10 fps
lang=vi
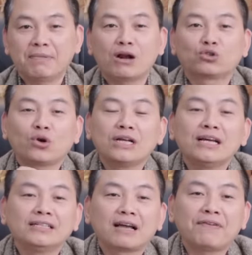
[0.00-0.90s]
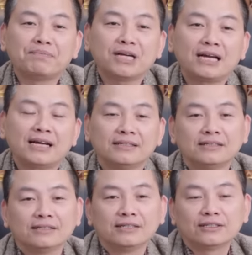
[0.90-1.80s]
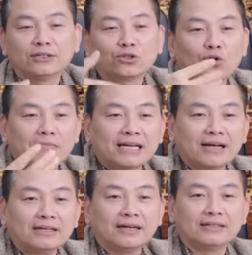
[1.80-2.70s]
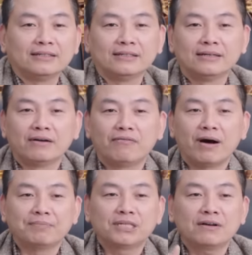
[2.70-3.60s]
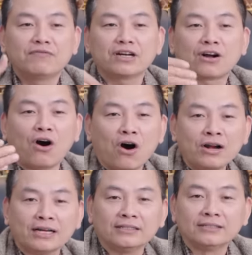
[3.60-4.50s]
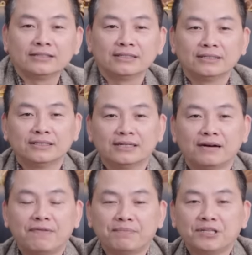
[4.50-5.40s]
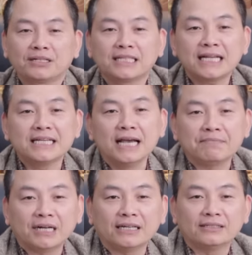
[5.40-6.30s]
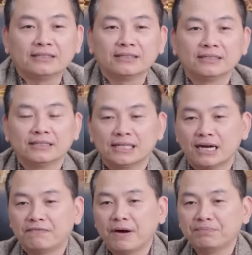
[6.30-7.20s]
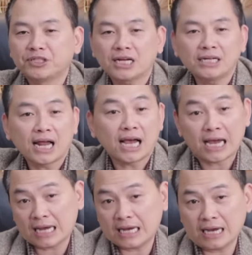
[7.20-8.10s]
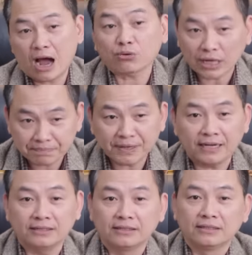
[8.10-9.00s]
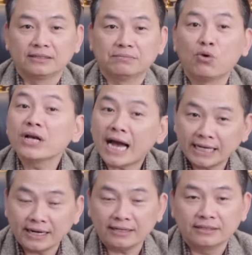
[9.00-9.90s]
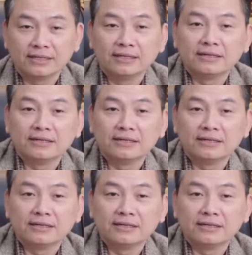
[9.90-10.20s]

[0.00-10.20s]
thì bắt đầu xuất hiện những cái phẩm chất này tự tôn bản thân này phẩm chất vượt khó này à, phẩm chất trách nhiệm này à, phẩm chất là học tập này mỗi ngày này